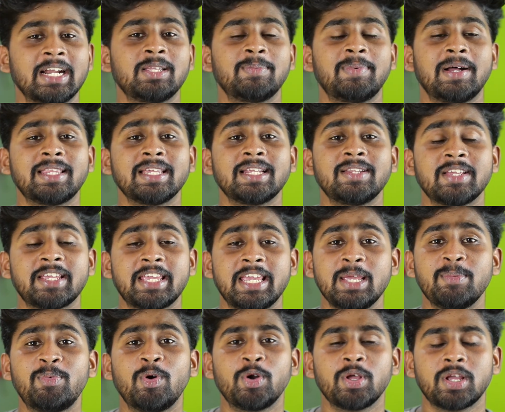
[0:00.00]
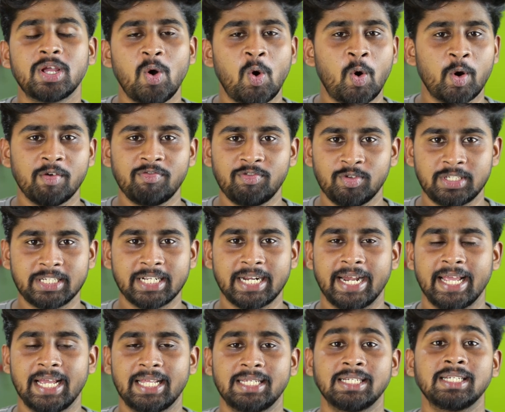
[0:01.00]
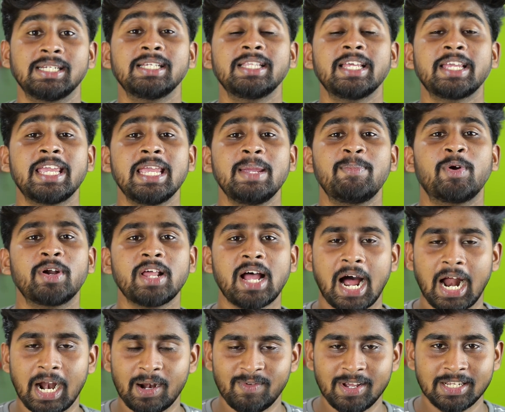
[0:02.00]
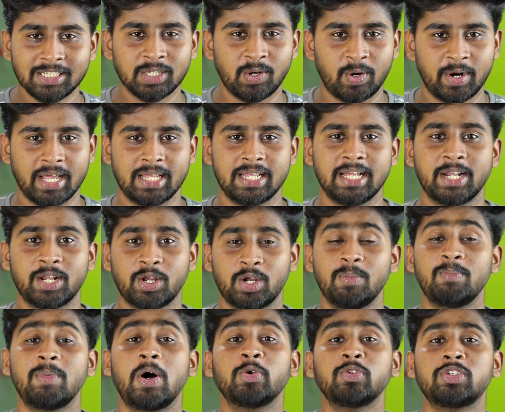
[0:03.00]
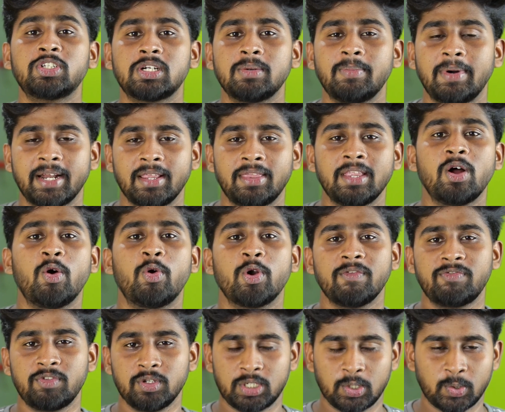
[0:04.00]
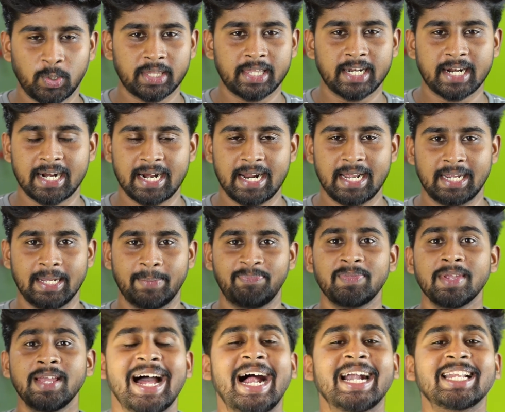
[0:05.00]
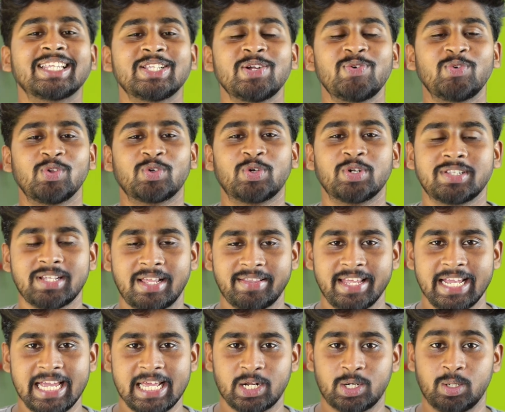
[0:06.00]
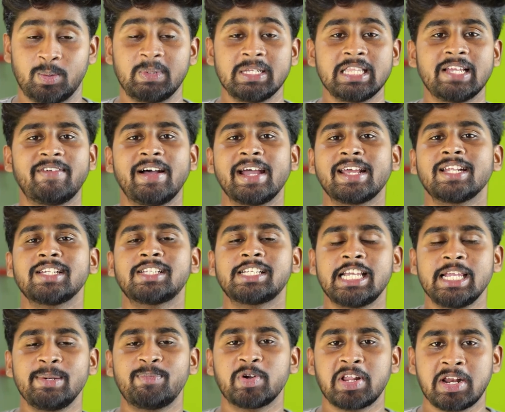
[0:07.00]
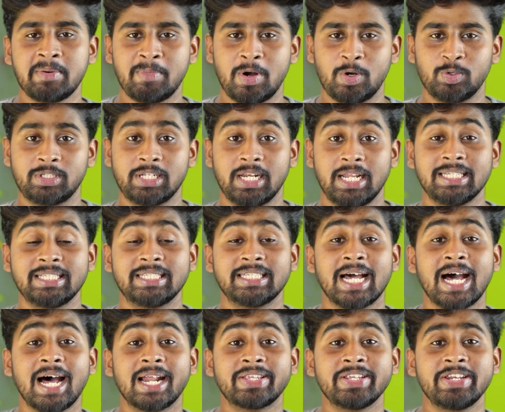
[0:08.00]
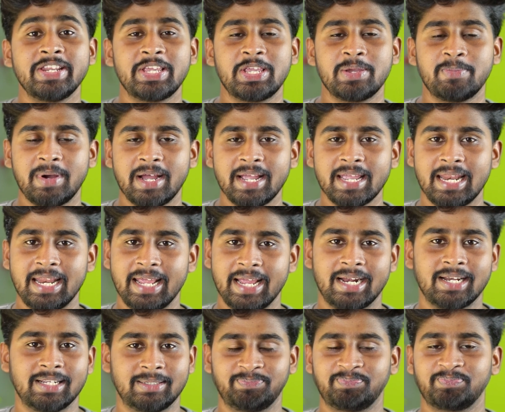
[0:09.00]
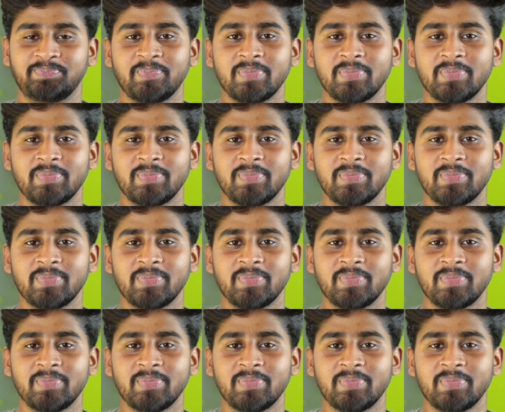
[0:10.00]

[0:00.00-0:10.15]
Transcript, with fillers: அடுத்து பார்த்தீங்கன்னா இந்த கீபோர்டுக்கு ஆன் ஆஃப் சுவிட்ச் கிடையாது இந்த கீபோர்டு ஆல்வேஸ் ஓனாக தான் இருக்கும் மவுஸ்க்கு மட்டும்தான் ஆன் ஆஃப் சுவிட்ச் கொடுத்துருக்குறாங்க அடுத்து உங்களுக்கு ஒரு சந்தேகம் இருக்கும் இந்த வயர்லெஸ் கீபோர்டு அண்ட் மவுஸில் சார்ஜ் நிற்குமா இல்லையான்னு